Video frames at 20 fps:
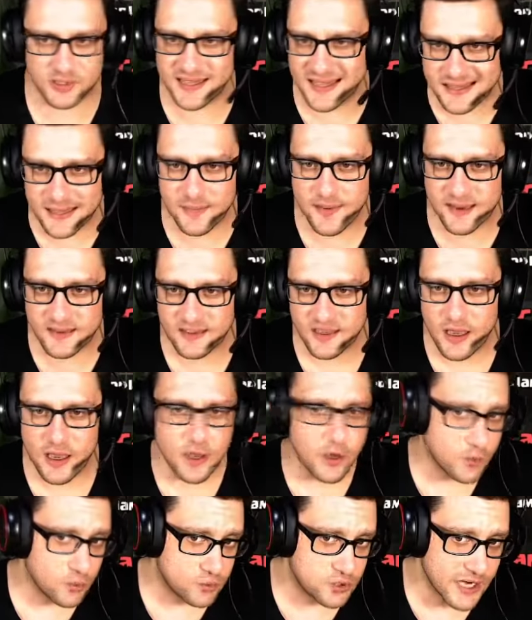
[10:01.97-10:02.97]
Ne demek?
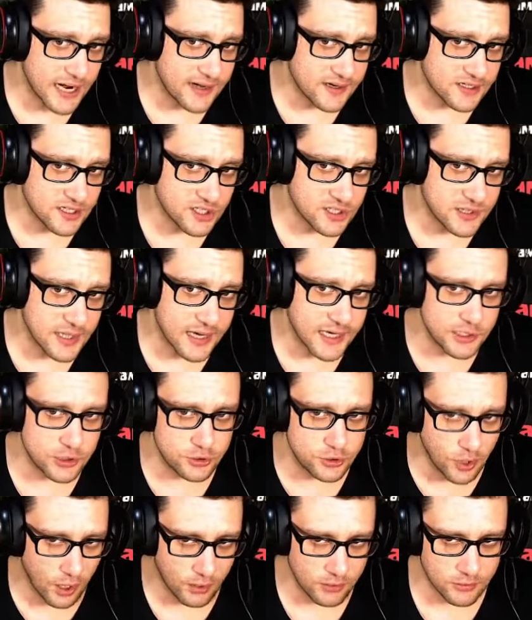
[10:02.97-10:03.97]
Uçan kışla
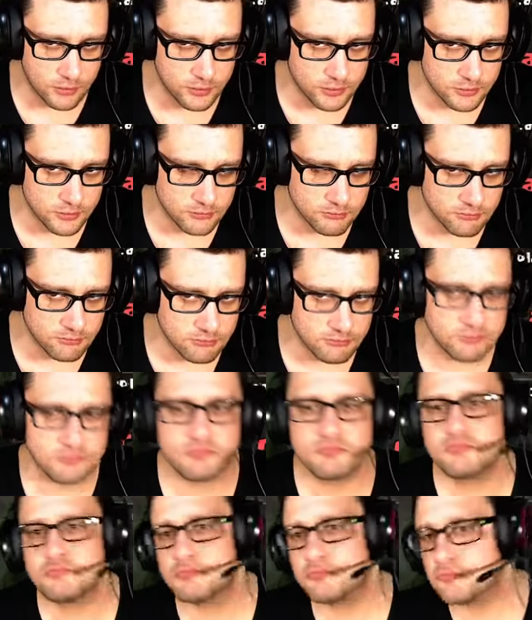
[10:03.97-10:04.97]
yok.
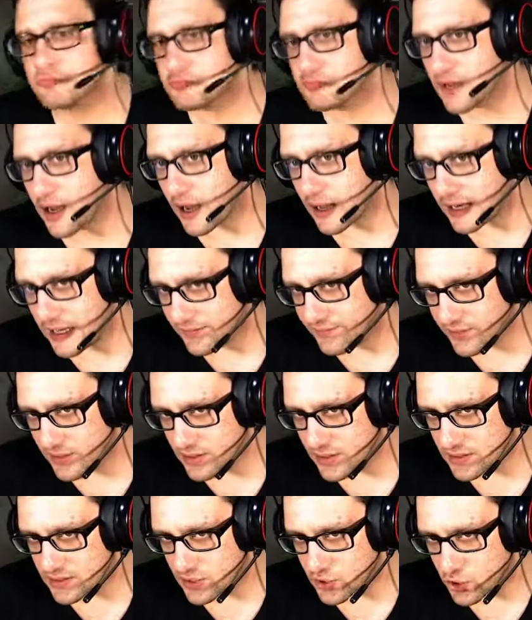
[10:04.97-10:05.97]
Alev
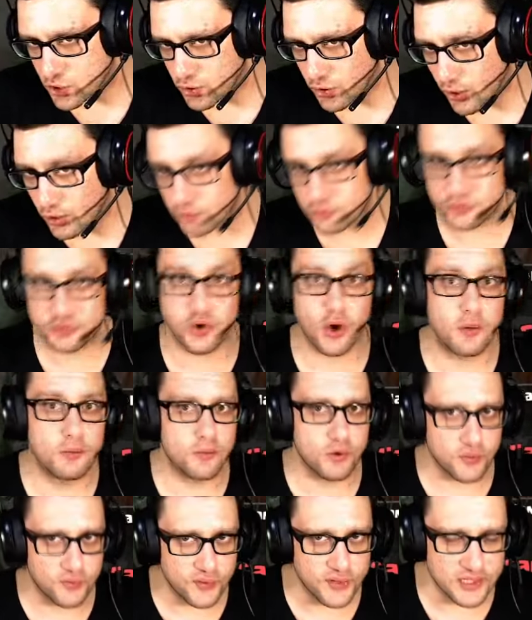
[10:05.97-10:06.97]
fırlatıcı yok.
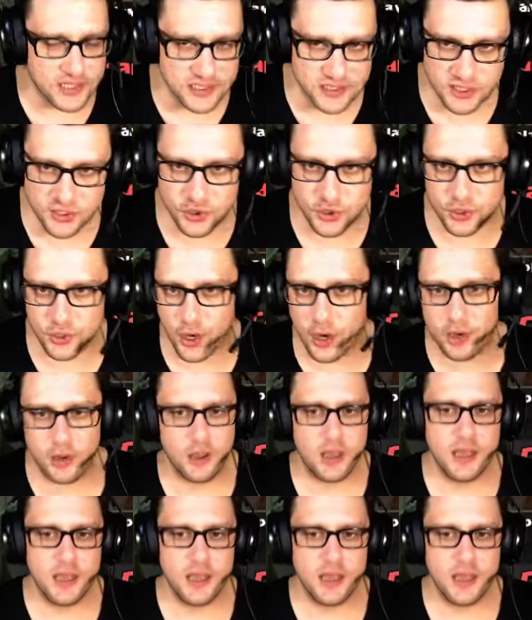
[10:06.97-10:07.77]
Tomruk fırlatıcı yok.